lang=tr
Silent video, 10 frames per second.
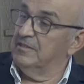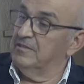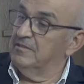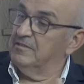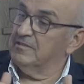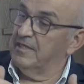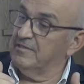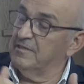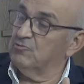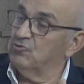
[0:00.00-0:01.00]
e,
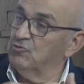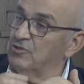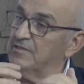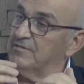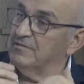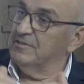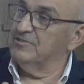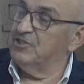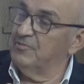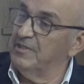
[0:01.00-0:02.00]
tekrar kurulan
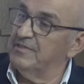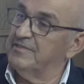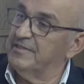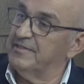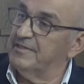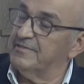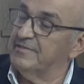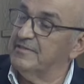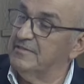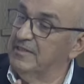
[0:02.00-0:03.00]
ilçe
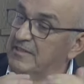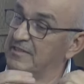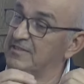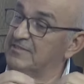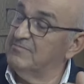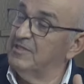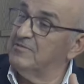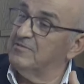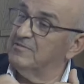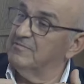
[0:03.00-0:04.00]
belediyelerine
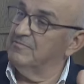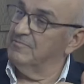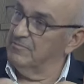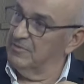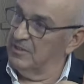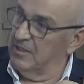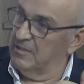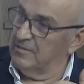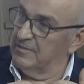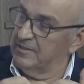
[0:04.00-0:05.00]
hizmet
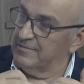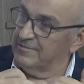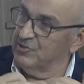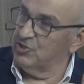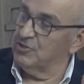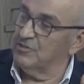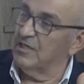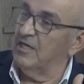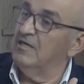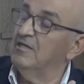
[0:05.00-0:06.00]
binaları
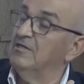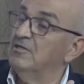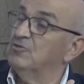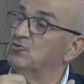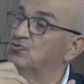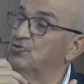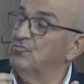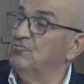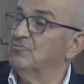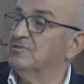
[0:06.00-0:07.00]
dışında
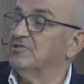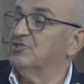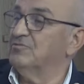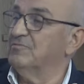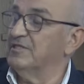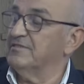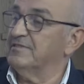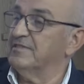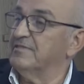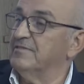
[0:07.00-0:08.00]
tüm
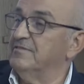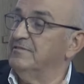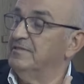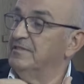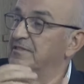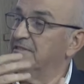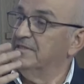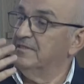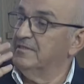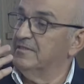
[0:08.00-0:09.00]
taşınmazları
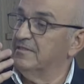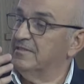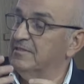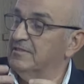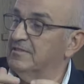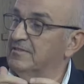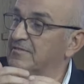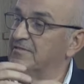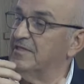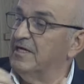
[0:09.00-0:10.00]
e,
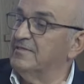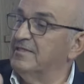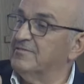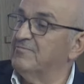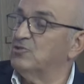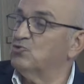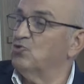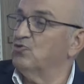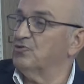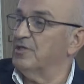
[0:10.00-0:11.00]
iade etmek
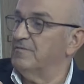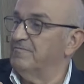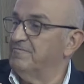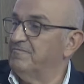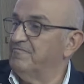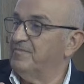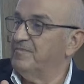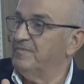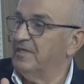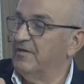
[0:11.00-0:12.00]
zorunda
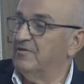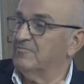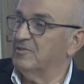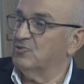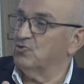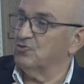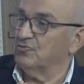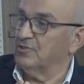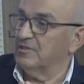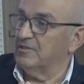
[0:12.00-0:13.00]
devretmek zorunda.